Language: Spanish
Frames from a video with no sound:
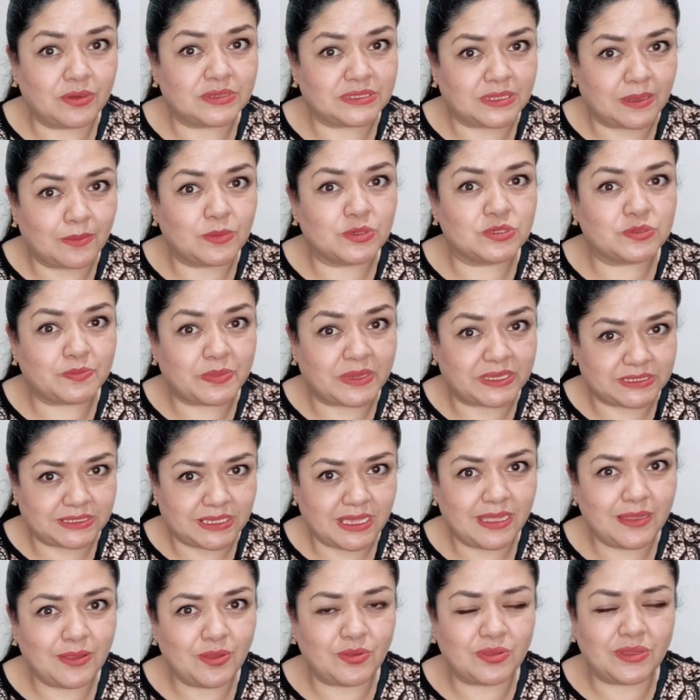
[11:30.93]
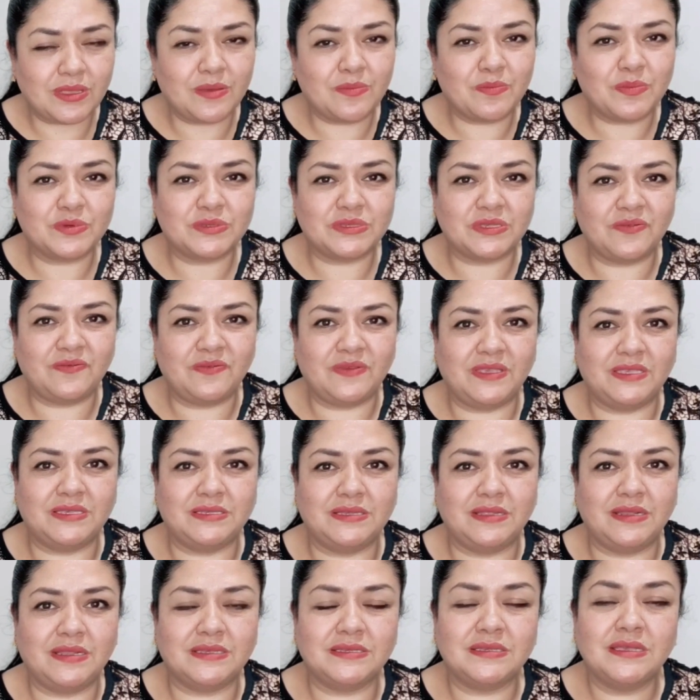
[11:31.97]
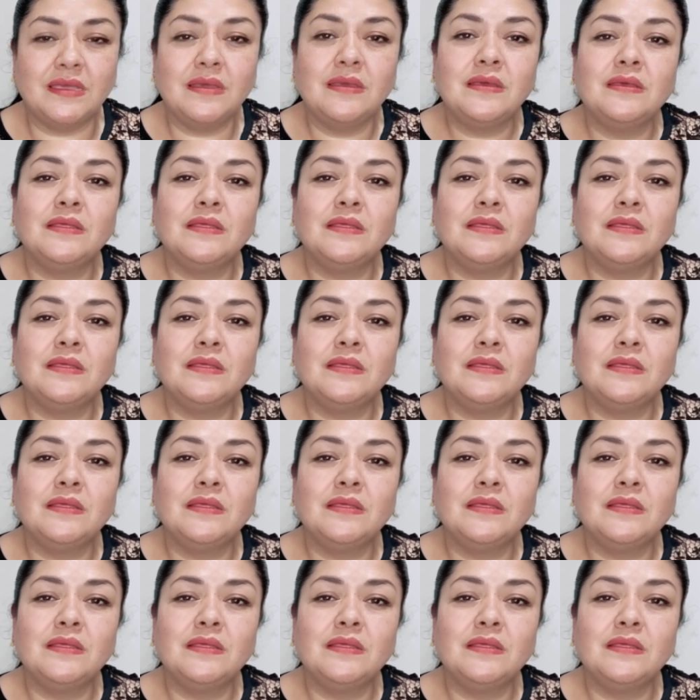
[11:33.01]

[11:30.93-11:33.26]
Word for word: estamos pasando tiempos difíciles.